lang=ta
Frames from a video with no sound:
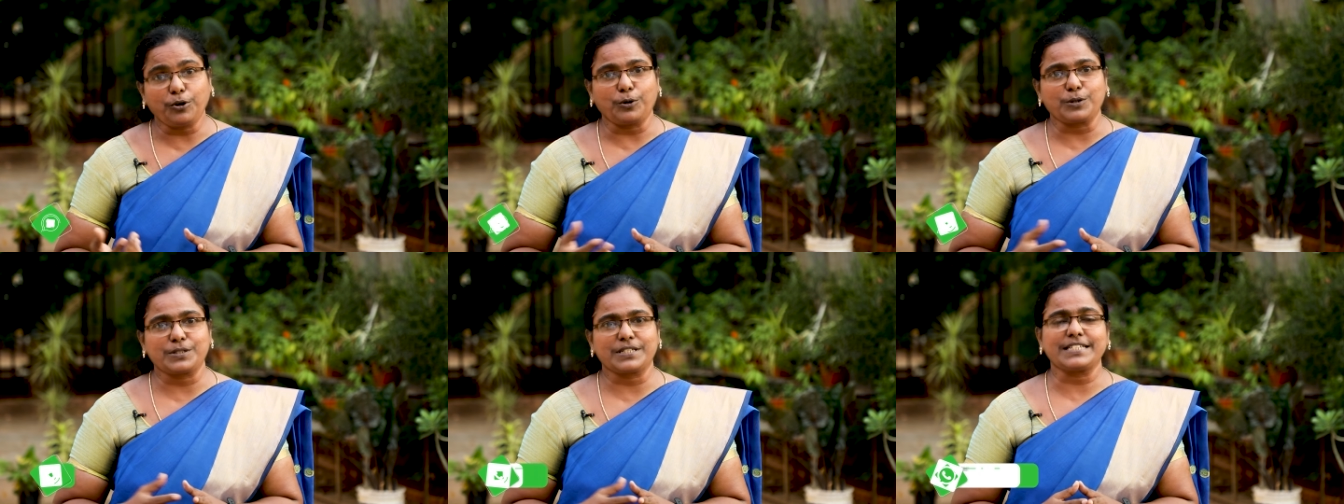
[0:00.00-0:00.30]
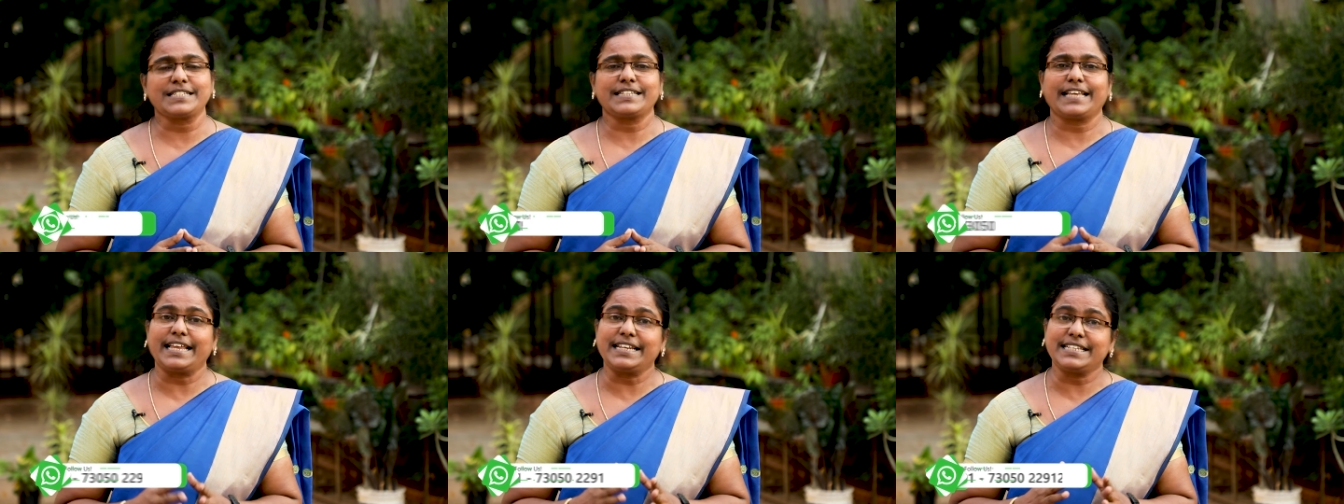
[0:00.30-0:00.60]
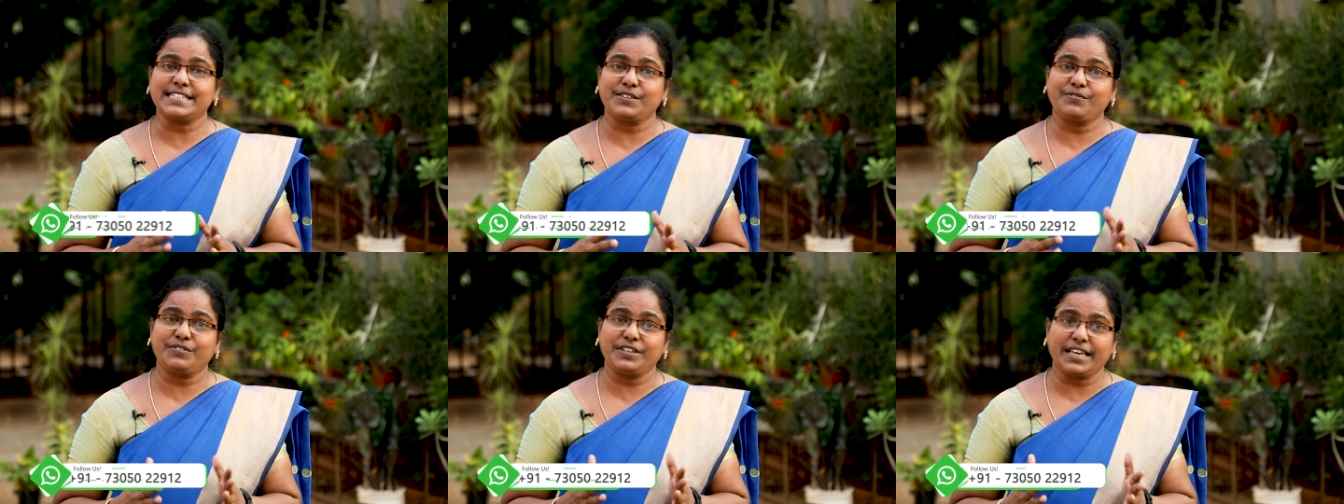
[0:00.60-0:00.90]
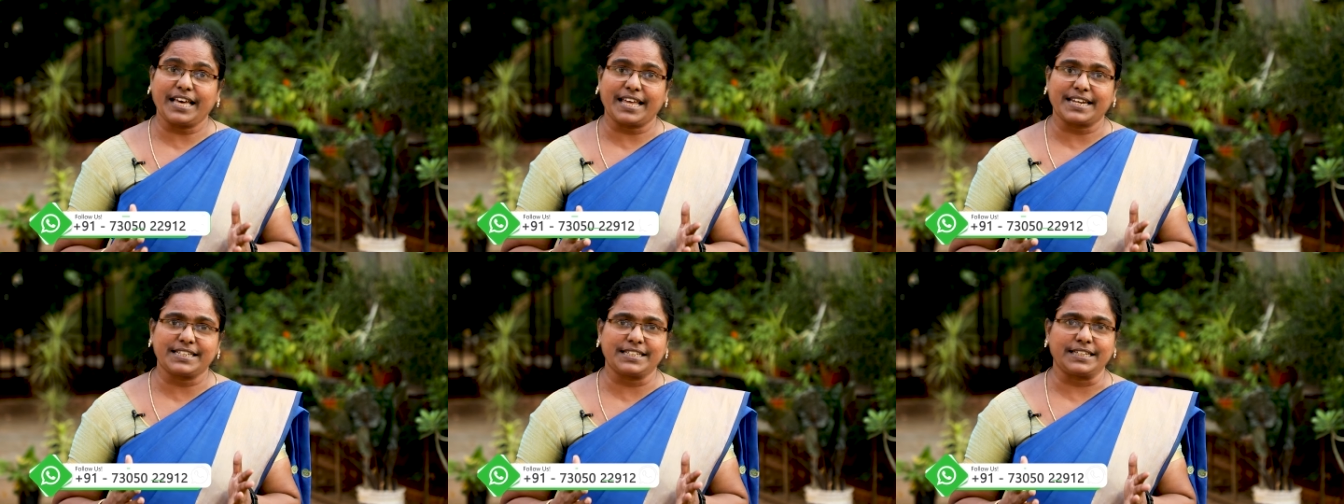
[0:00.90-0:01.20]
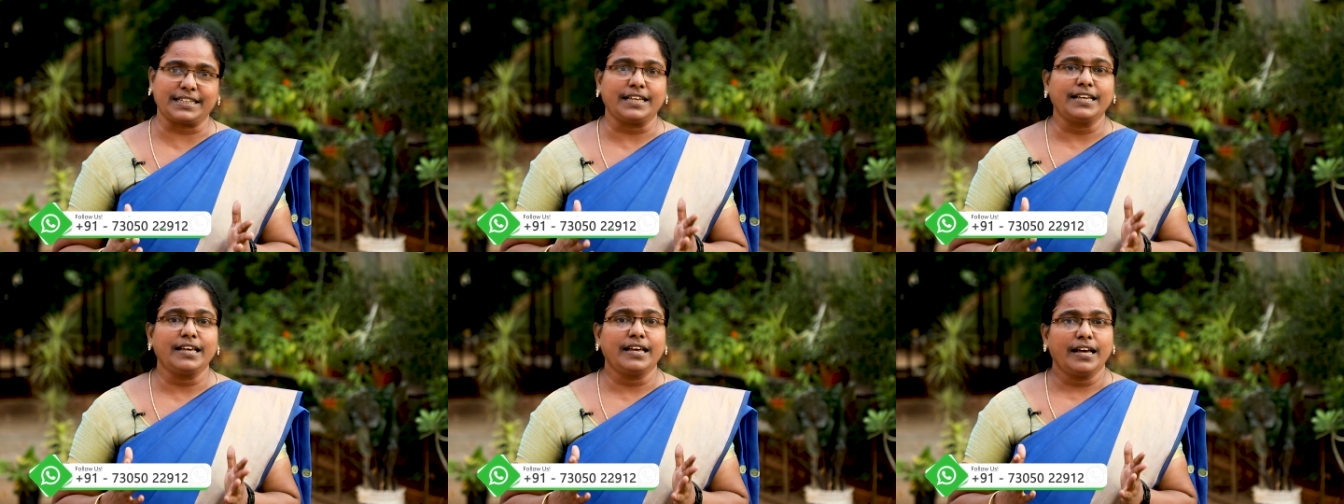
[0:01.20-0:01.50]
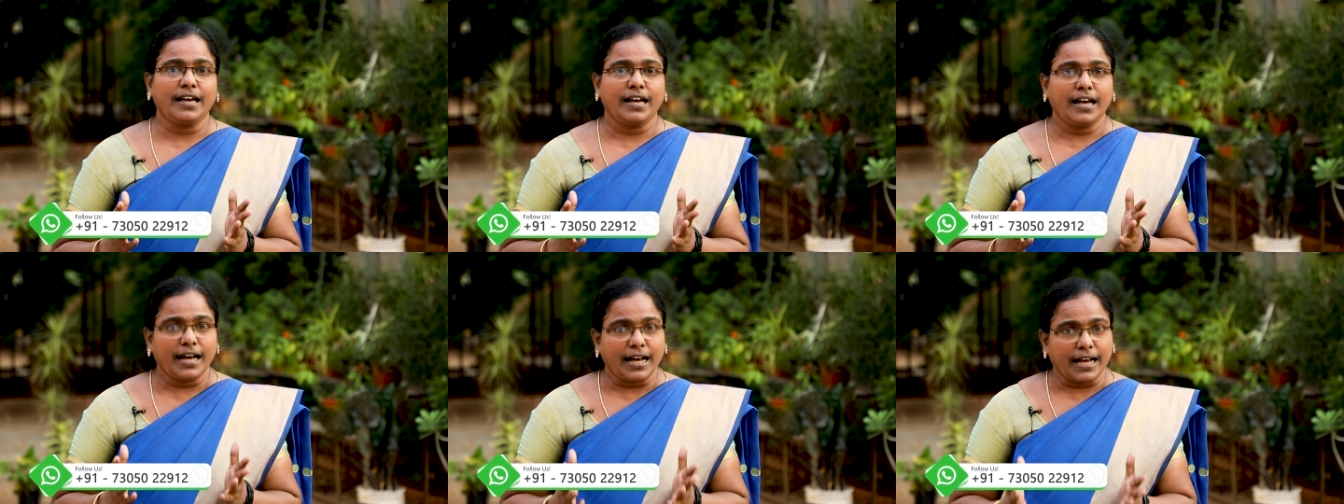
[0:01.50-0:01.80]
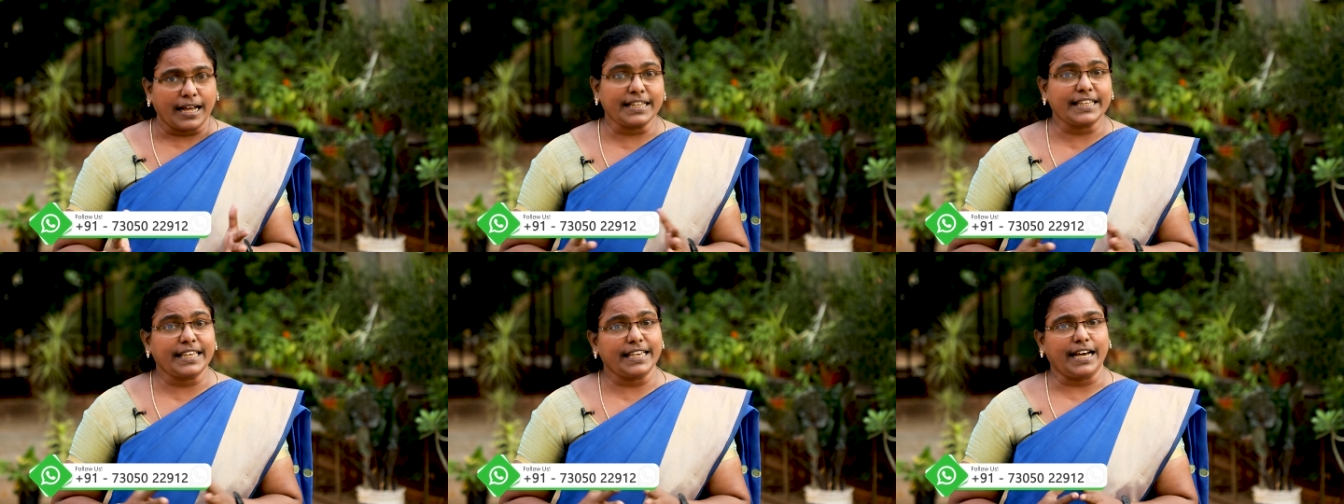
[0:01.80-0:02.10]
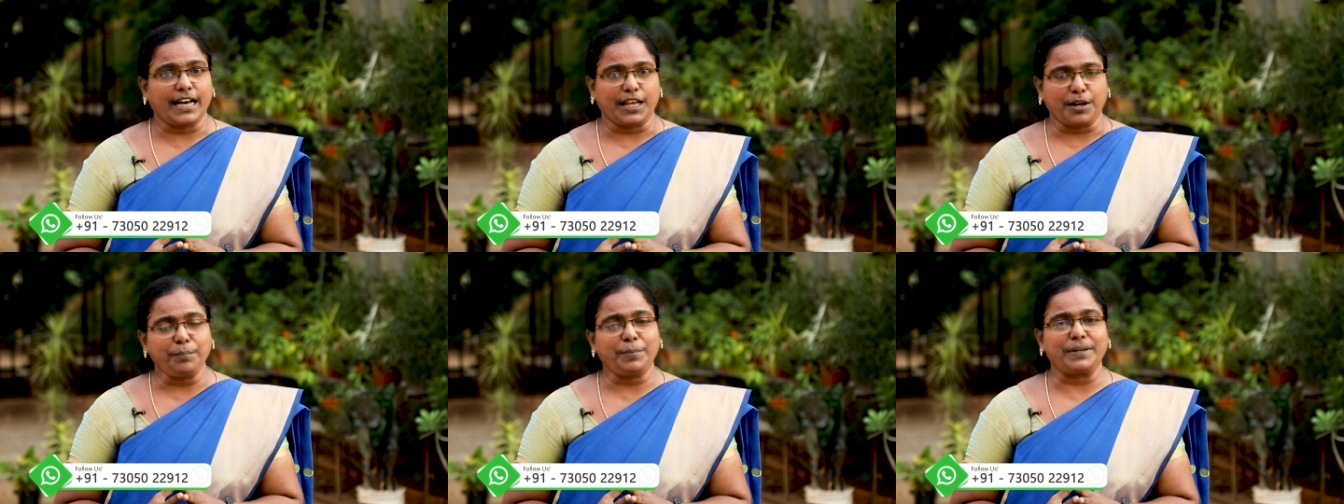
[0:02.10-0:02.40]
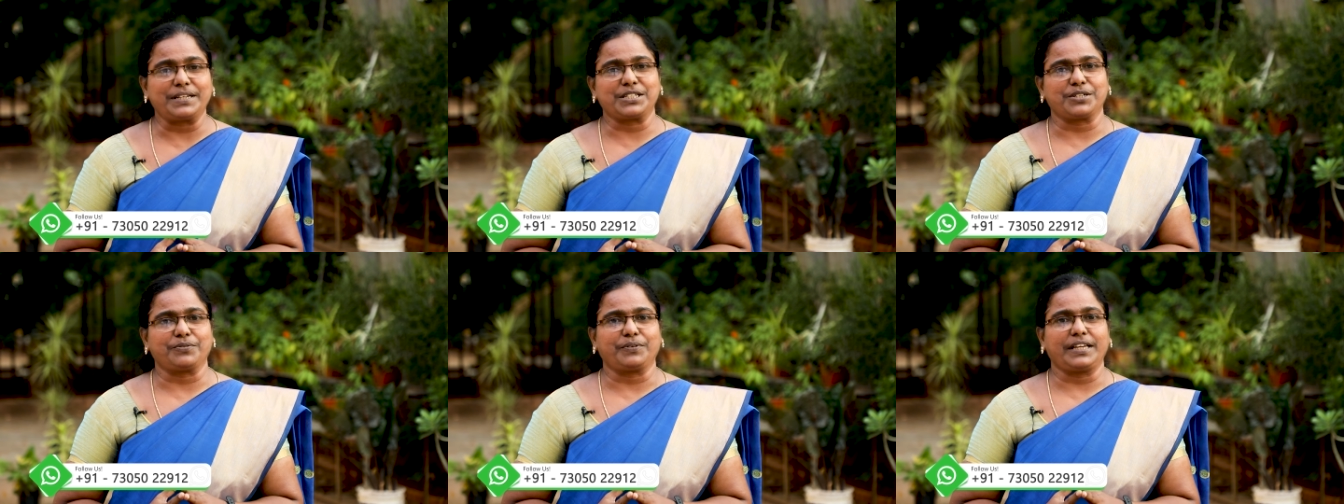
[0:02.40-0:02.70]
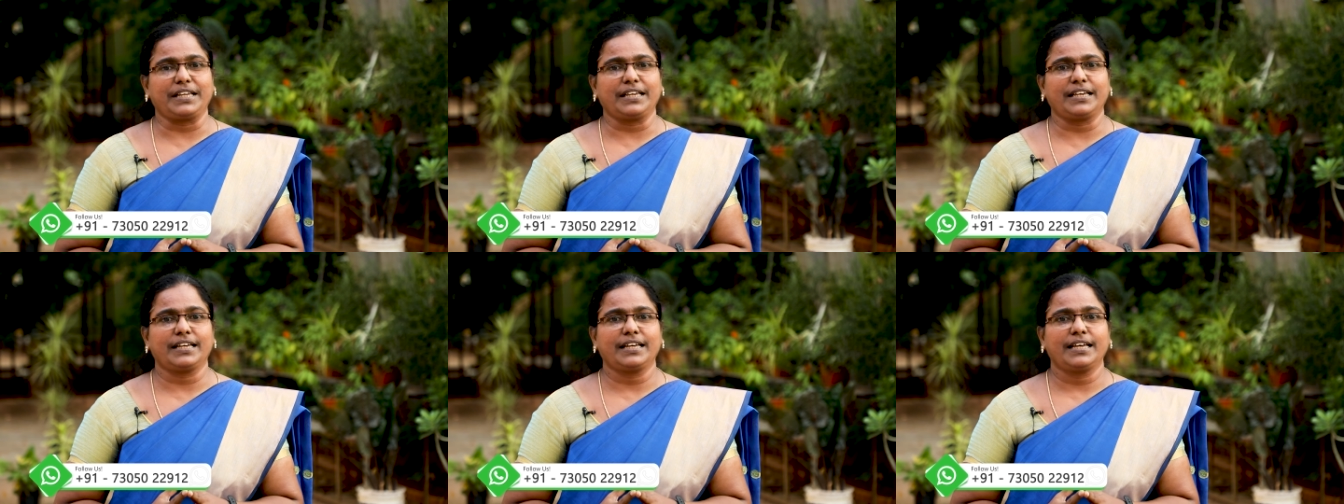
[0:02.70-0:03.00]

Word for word: கோர்சஸ் என்சிவிஆர்டி அங்கீகாரம் பெற்றவை